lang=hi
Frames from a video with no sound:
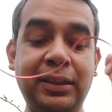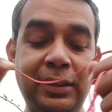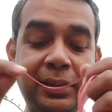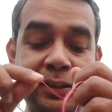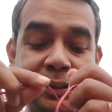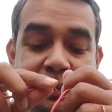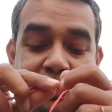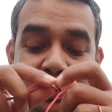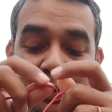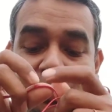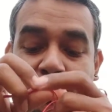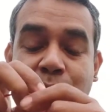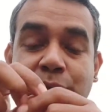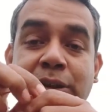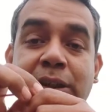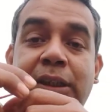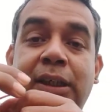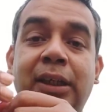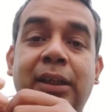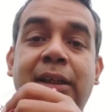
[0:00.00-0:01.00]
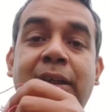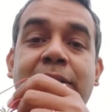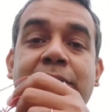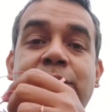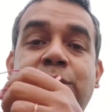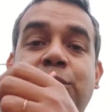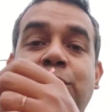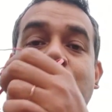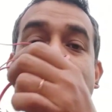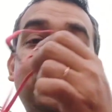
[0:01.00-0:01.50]
कि सुंदर करके
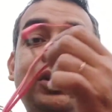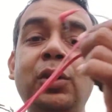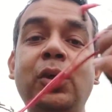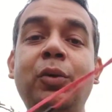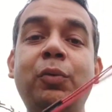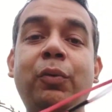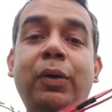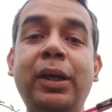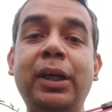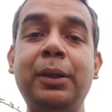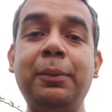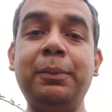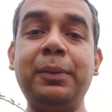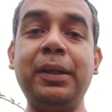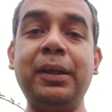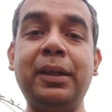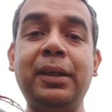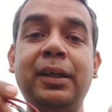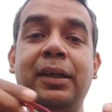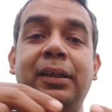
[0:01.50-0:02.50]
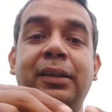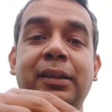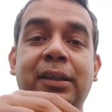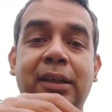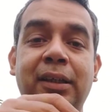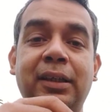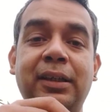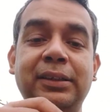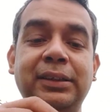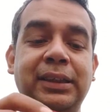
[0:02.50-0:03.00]
इसको वाइंड अप करके
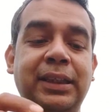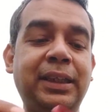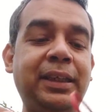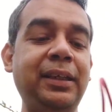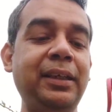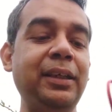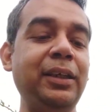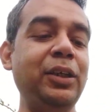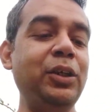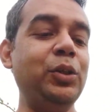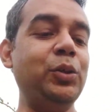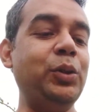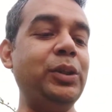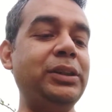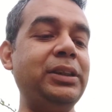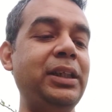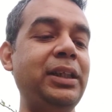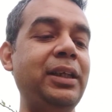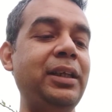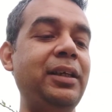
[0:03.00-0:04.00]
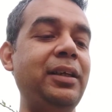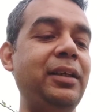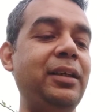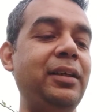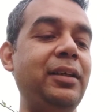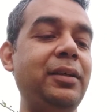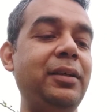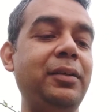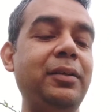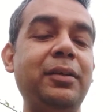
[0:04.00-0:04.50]
अंदर रख सके तो इसलिए
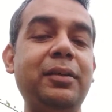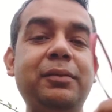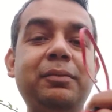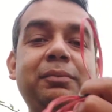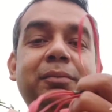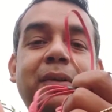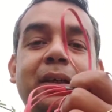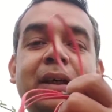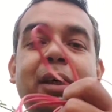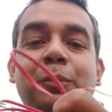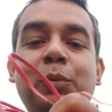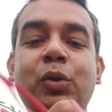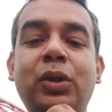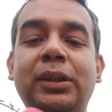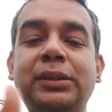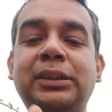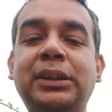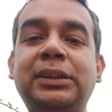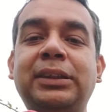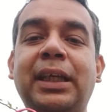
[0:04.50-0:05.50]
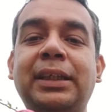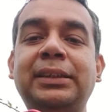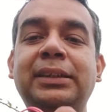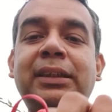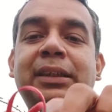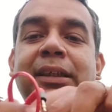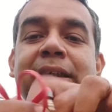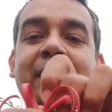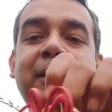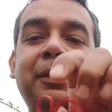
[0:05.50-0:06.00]
हम लोग जस्ट
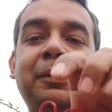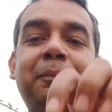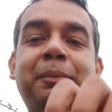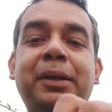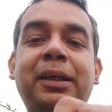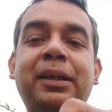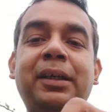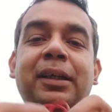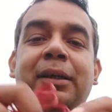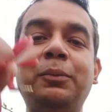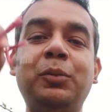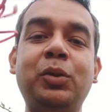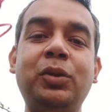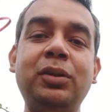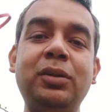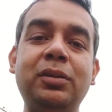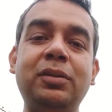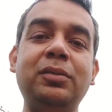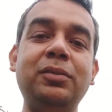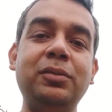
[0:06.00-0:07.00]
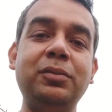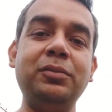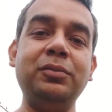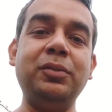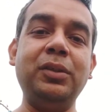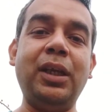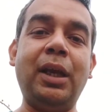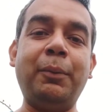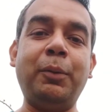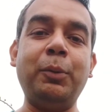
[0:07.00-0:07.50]
ऐसे करके पकड़ के हम लोग
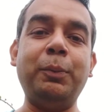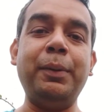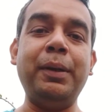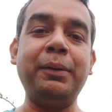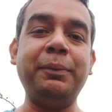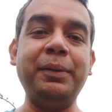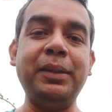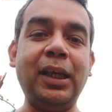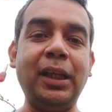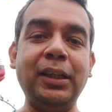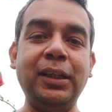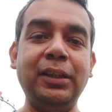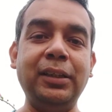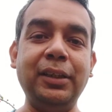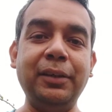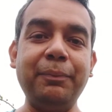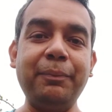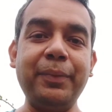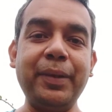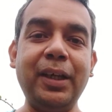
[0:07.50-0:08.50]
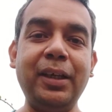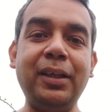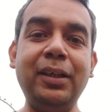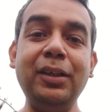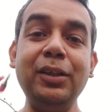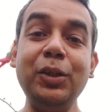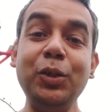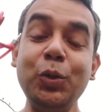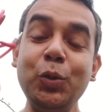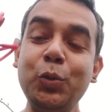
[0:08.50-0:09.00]
लैपटॉप बैग में डाल देते हैं है
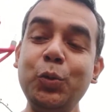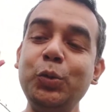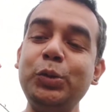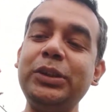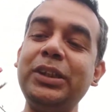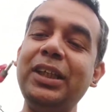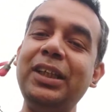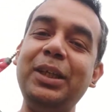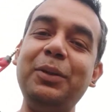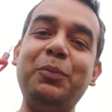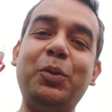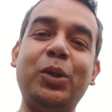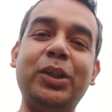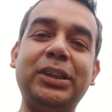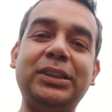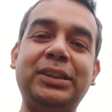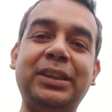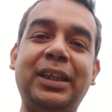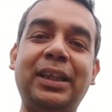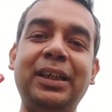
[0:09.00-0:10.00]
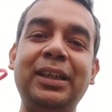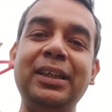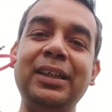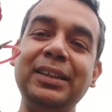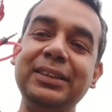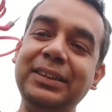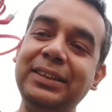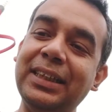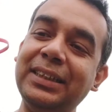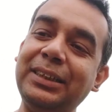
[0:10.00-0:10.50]
ना उसके लिए बहुत अच्छा है
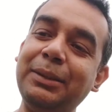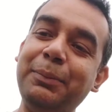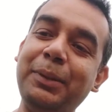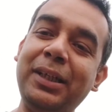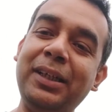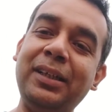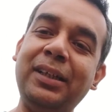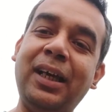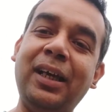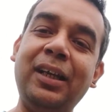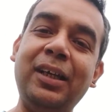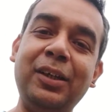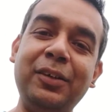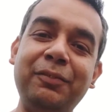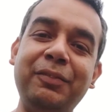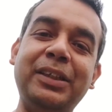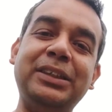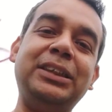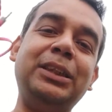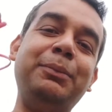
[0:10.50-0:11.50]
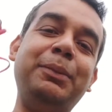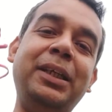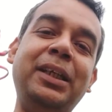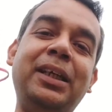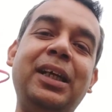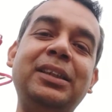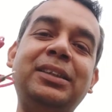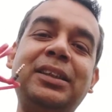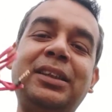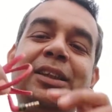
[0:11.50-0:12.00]
जैसे मैंने डाला वैसे ही मैं
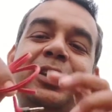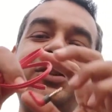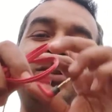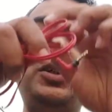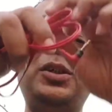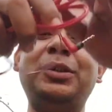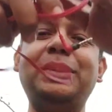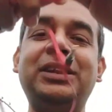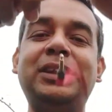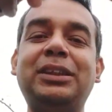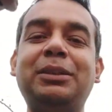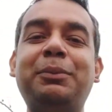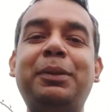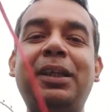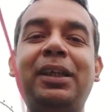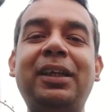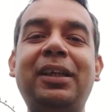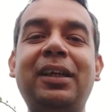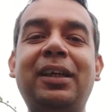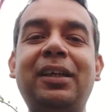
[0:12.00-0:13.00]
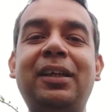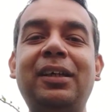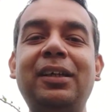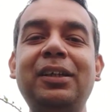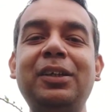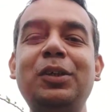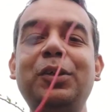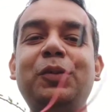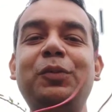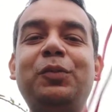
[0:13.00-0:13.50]
निकाल सकता हूँ और जैसे मैंने निकाला
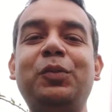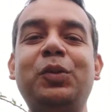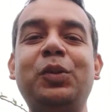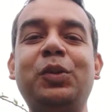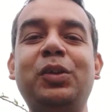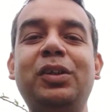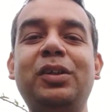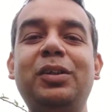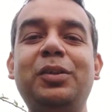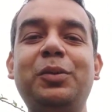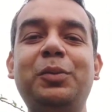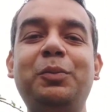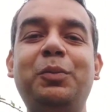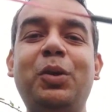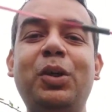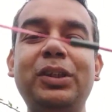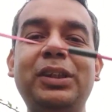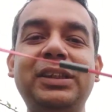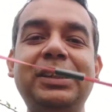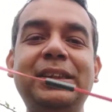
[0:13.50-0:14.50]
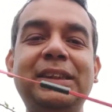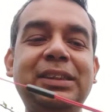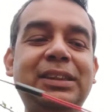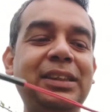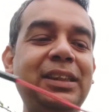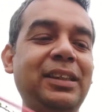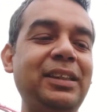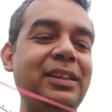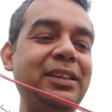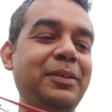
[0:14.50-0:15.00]
वो बहुत ईजी
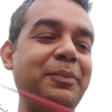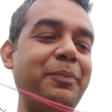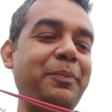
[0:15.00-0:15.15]
से